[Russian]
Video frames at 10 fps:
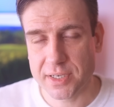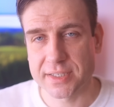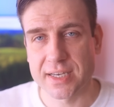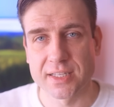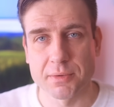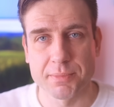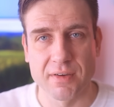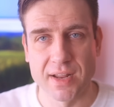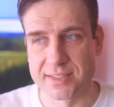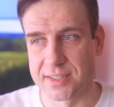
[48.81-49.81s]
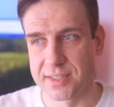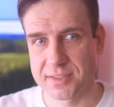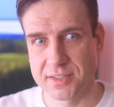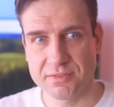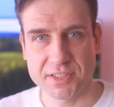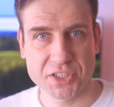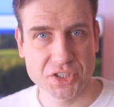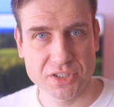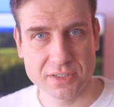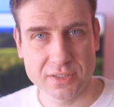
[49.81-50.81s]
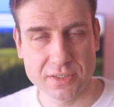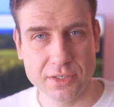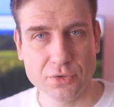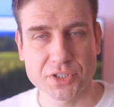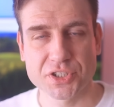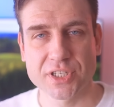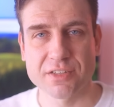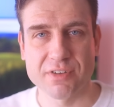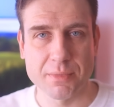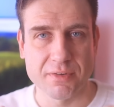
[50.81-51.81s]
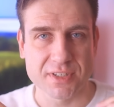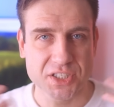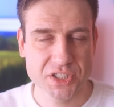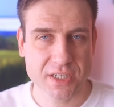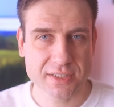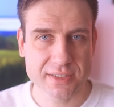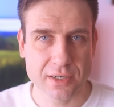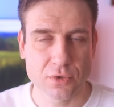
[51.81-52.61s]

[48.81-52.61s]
это когда появляется нарцисс в вашей жизни, и он начинает вами восхищаться,